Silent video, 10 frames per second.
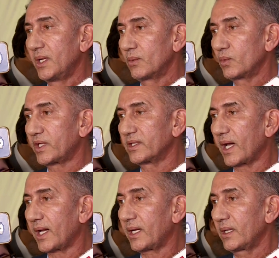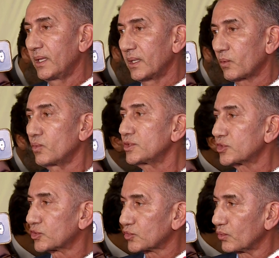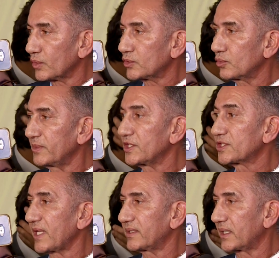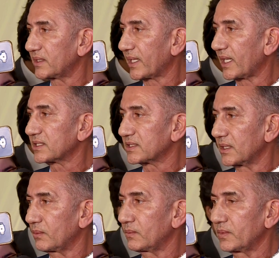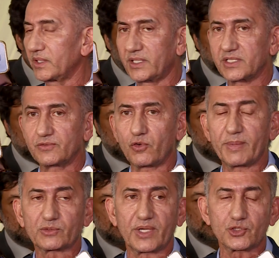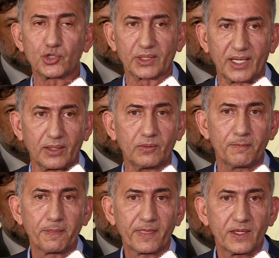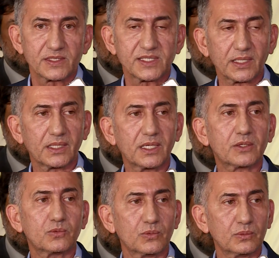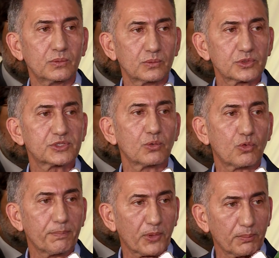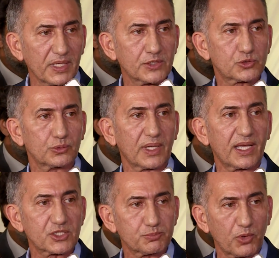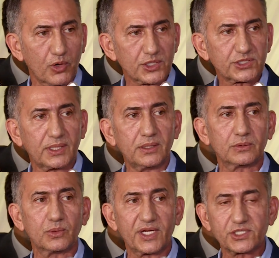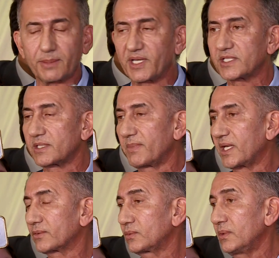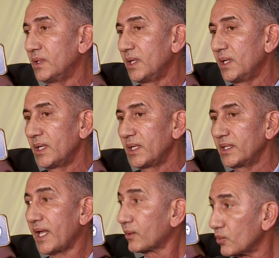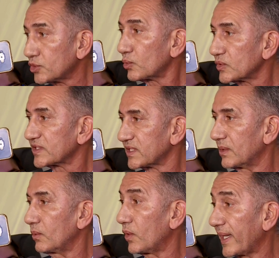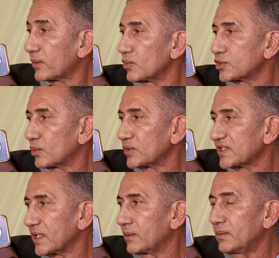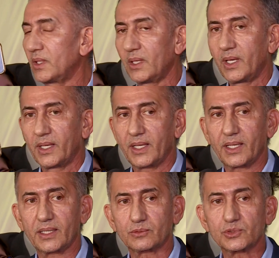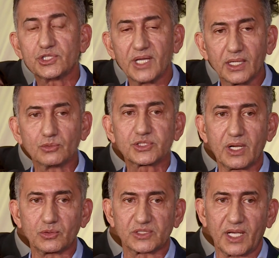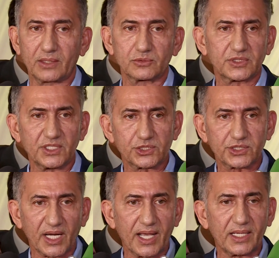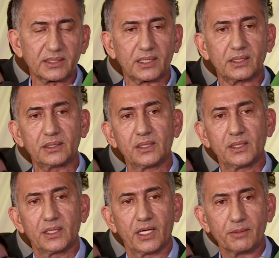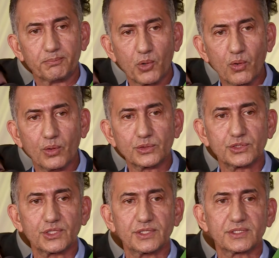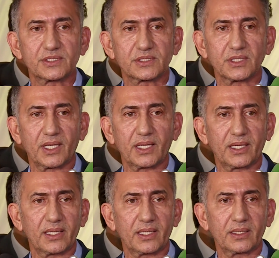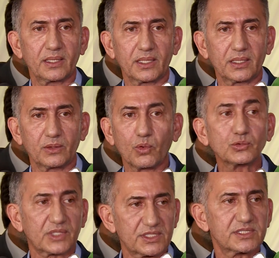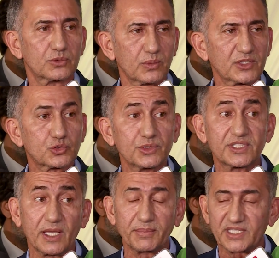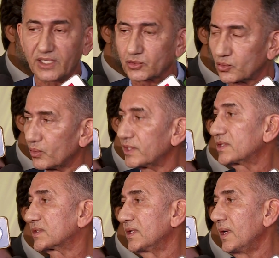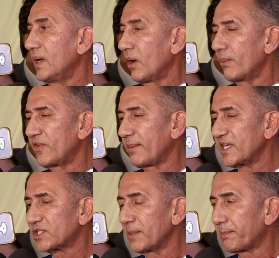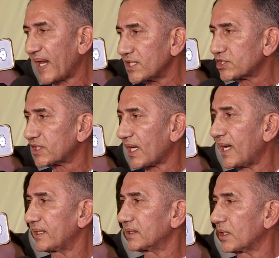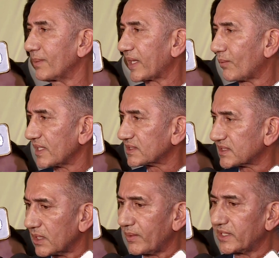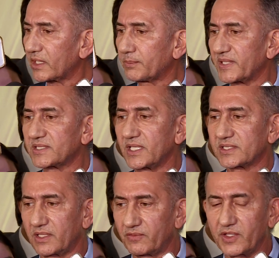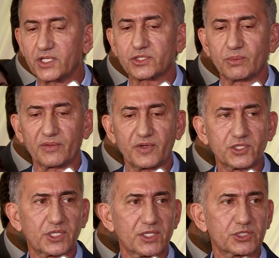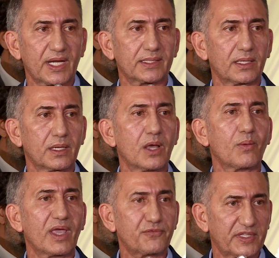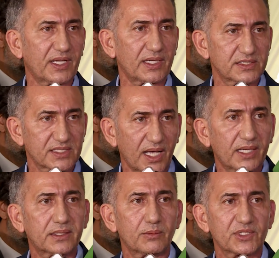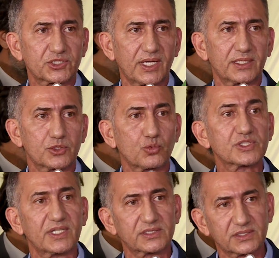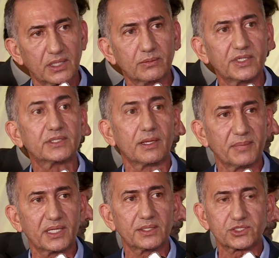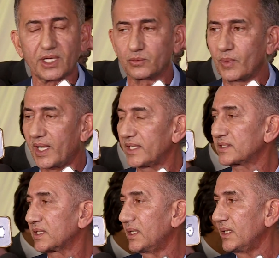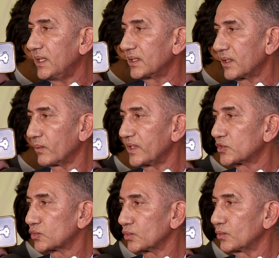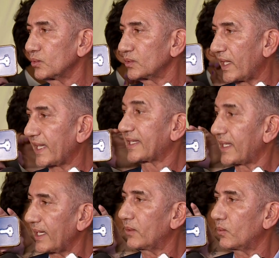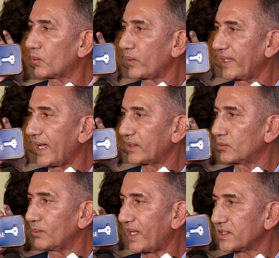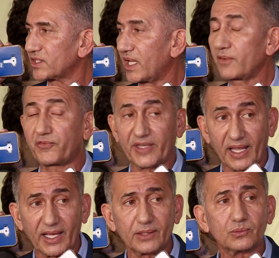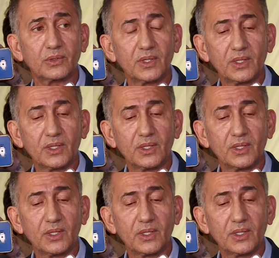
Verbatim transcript: o que dá condições do Ministério da Integração e Desenvolvimento Regional seguir com o seu compromisso na resposta, no restabelecimento e na construção ou reconstrução é, dos danos causados em estrada, em pontes, é, em outras situações, em habitações. Obviamente que para a estrada tem uma equação ainda que precisa ser vista, uma vez que a estrada não é federalizada, é uma estrada de concessão e também estaduais. Então isso requer um cuidado mais refinado,